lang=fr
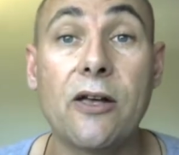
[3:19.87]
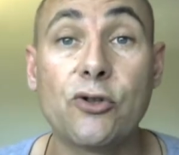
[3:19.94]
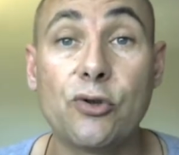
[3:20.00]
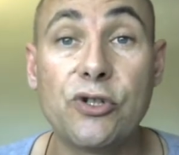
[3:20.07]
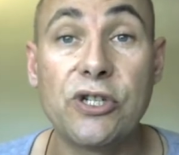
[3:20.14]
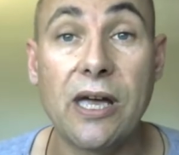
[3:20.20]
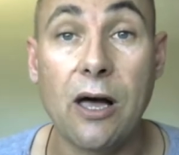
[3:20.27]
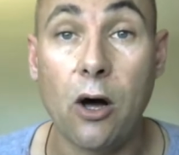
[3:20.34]
je
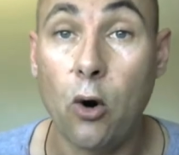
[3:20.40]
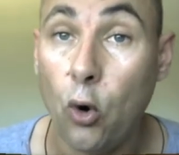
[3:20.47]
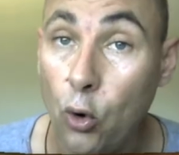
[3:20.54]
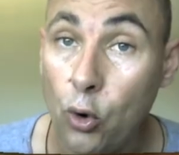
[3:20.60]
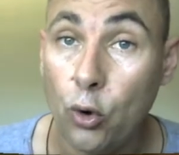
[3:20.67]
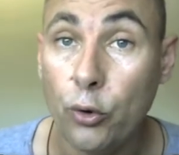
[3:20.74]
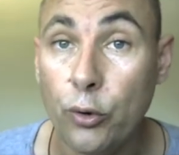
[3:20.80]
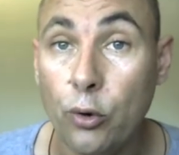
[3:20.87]
tiens à
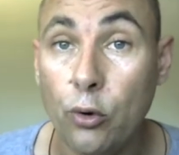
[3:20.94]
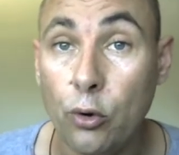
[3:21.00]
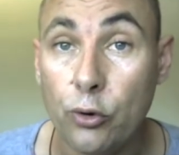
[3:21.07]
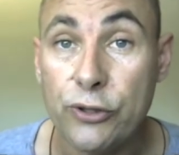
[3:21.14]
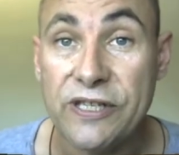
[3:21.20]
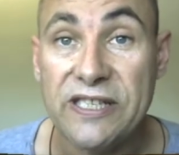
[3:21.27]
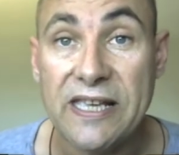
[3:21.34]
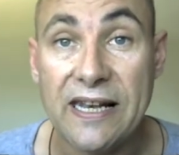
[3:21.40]
le
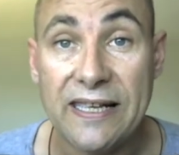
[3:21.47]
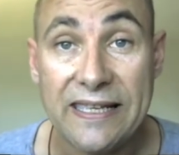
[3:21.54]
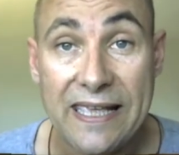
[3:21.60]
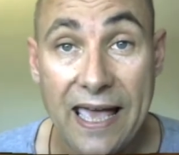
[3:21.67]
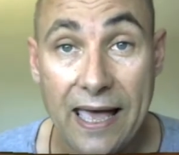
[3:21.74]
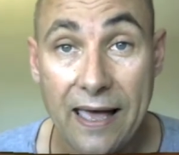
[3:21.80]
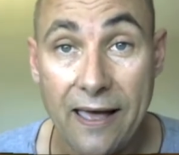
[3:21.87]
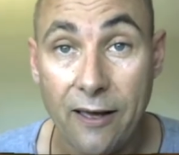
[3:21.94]
signaler, il y
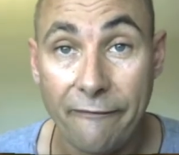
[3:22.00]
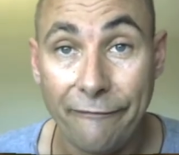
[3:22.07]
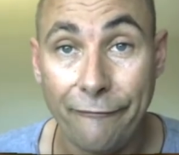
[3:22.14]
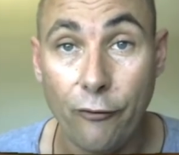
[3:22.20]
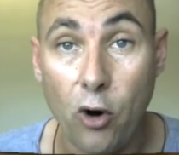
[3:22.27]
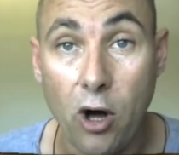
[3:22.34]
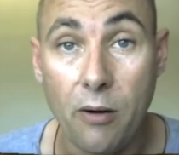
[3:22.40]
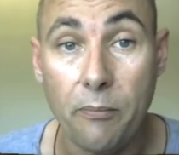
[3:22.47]
a un
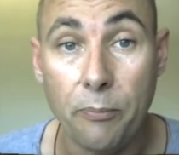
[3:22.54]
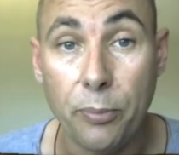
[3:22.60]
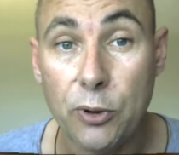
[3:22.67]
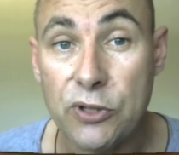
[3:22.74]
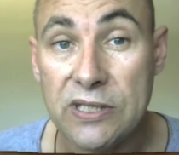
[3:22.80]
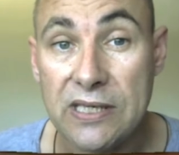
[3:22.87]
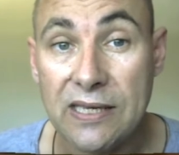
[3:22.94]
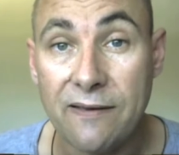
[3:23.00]
forum,
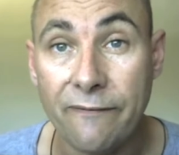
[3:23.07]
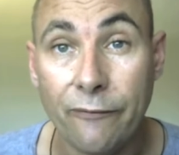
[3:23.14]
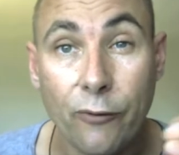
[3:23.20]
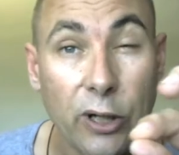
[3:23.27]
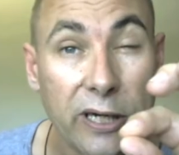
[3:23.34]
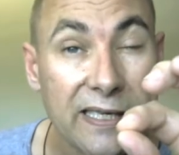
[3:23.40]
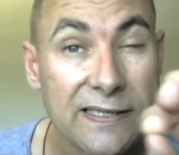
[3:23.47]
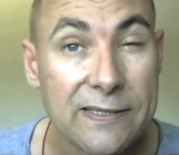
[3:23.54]
posez vos
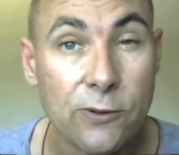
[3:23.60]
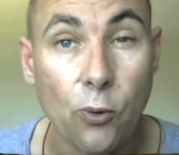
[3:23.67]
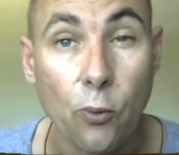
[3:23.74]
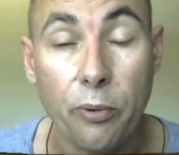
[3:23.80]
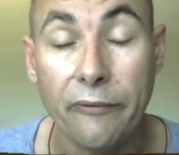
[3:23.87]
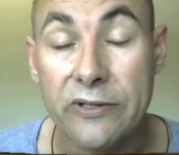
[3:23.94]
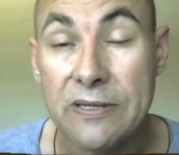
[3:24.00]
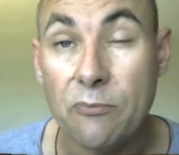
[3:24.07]
questions,
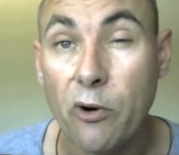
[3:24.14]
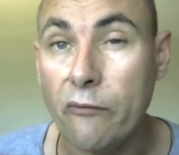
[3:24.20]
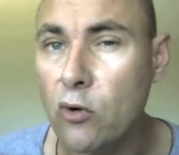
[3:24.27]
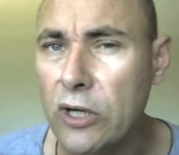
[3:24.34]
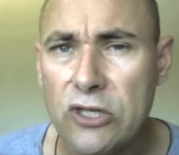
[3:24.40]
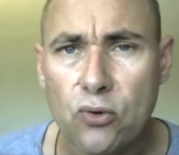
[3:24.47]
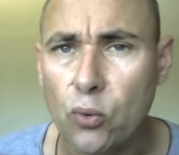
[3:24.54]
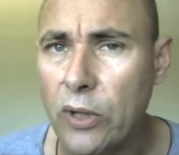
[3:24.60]
posez-moi vos
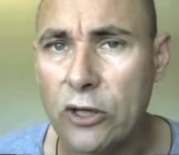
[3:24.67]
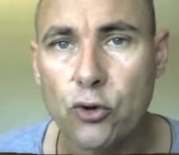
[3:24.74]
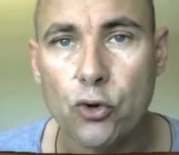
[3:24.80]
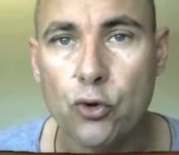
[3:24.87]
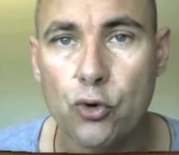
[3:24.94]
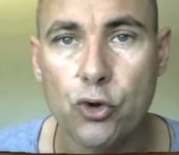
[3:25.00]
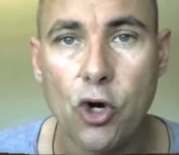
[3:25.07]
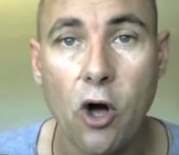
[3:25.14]
questions, quelque chose
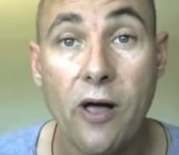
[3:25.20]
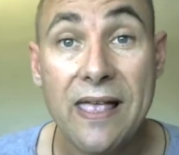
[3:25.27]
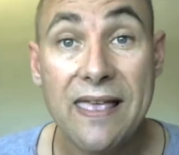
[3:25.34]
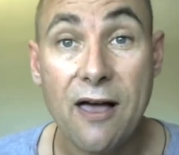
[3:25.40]
du genre.